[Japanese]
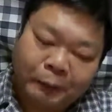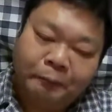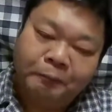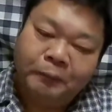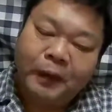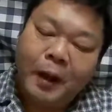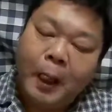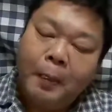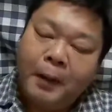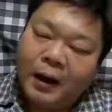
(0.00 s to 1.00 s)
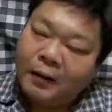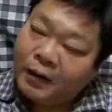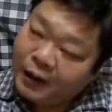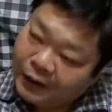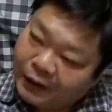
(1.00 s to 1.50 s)
よ。であれ
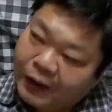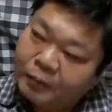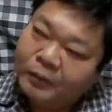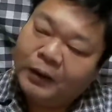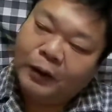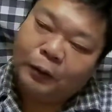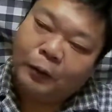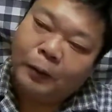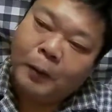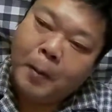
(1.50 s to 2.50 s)
はね多分あの